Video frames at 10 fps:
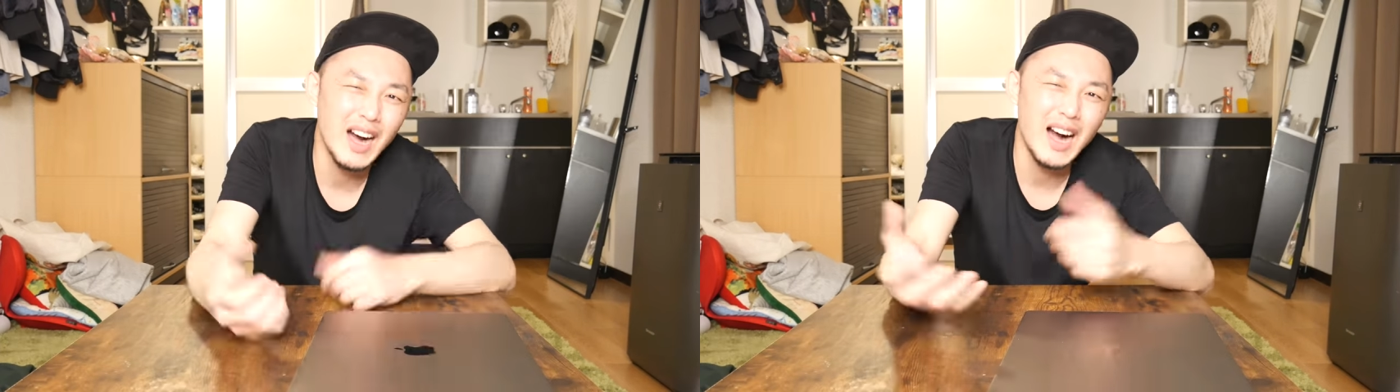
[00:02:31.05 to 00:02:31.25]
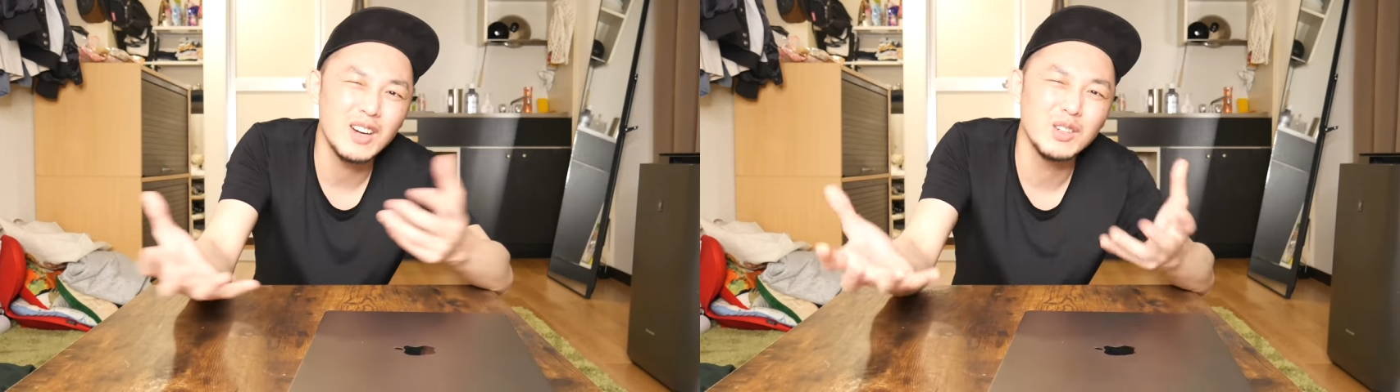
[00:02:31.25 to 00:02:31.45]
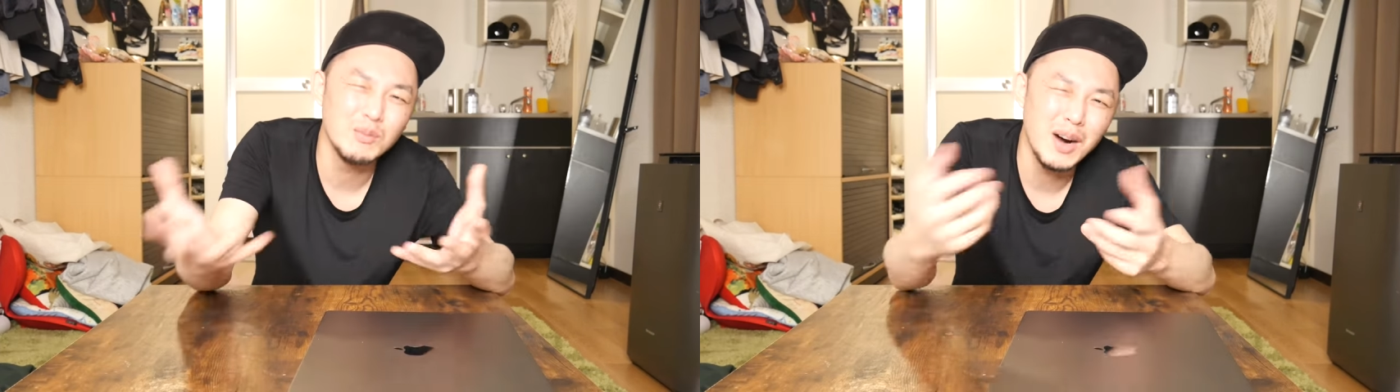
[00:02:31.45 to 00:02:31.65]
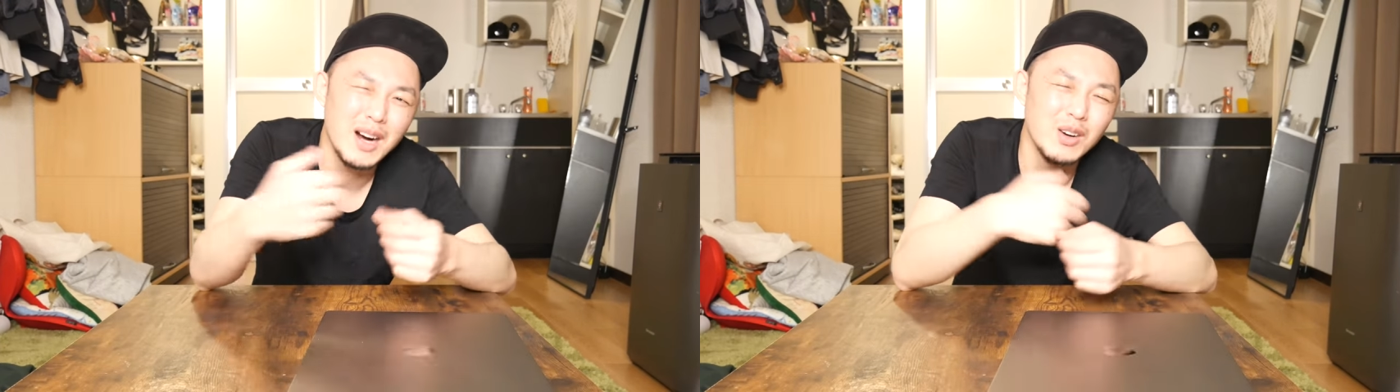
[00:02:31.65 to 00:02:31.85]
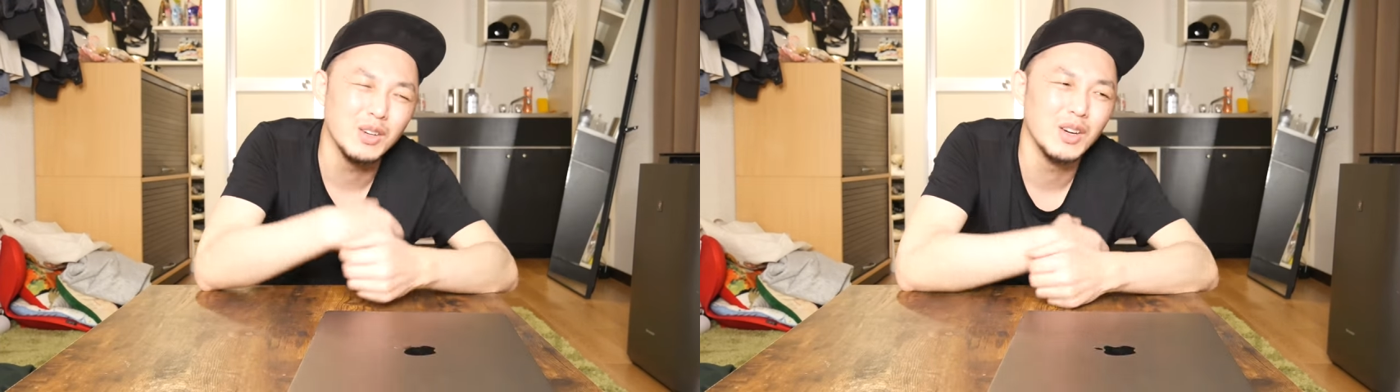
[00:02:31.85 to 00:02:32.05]
Aku
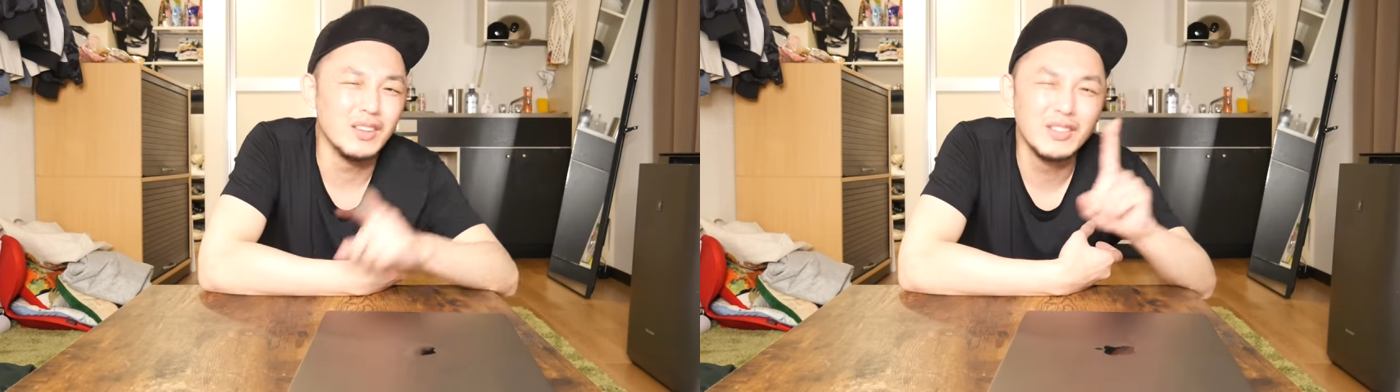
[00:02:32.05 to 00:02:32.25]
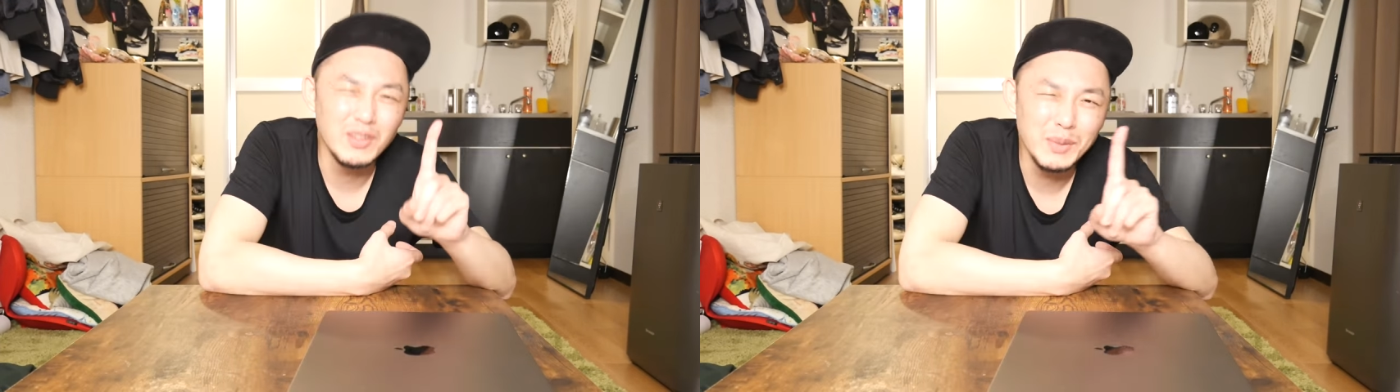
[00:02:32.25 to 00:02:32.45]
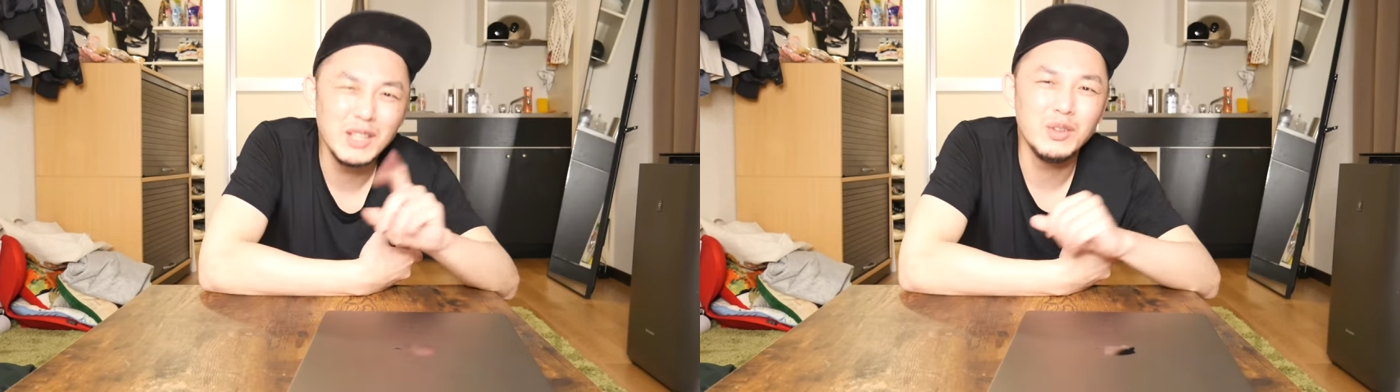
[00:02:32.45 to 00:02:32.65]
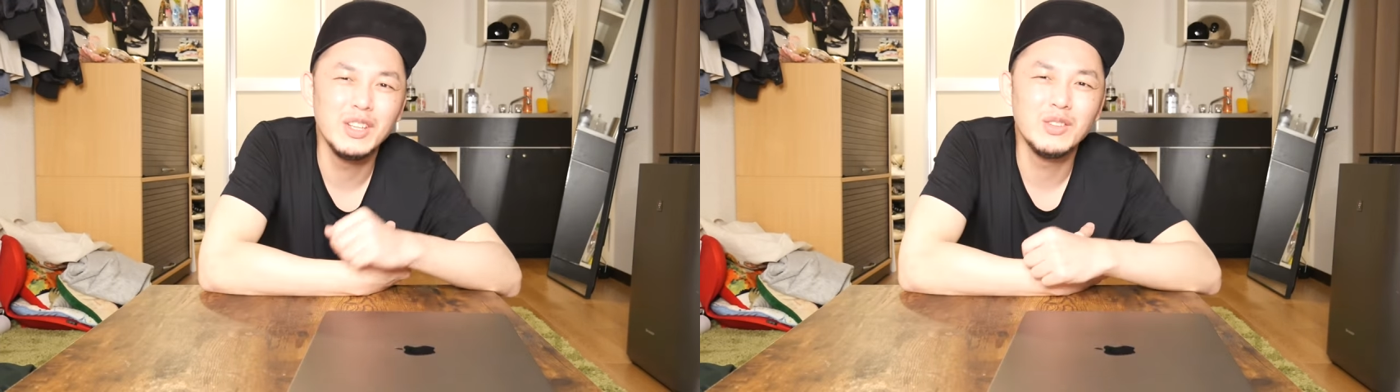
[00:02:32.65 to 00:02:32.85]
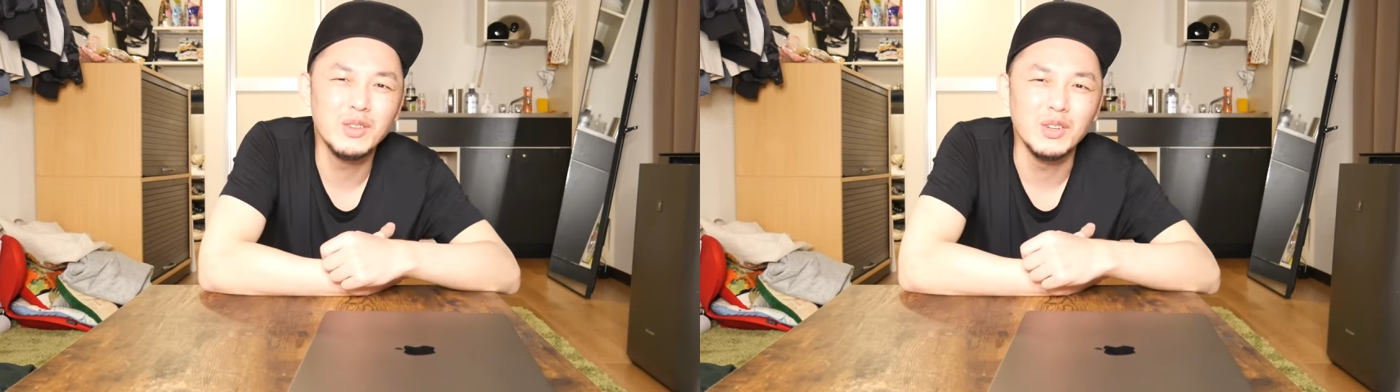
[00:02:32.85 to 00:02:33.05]
mau seminggu
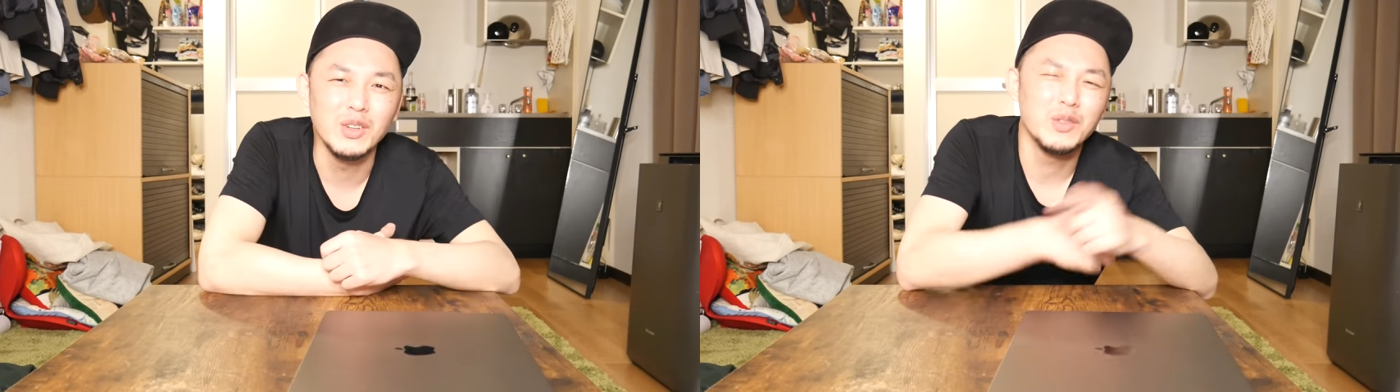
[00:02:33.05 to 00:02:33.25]
itu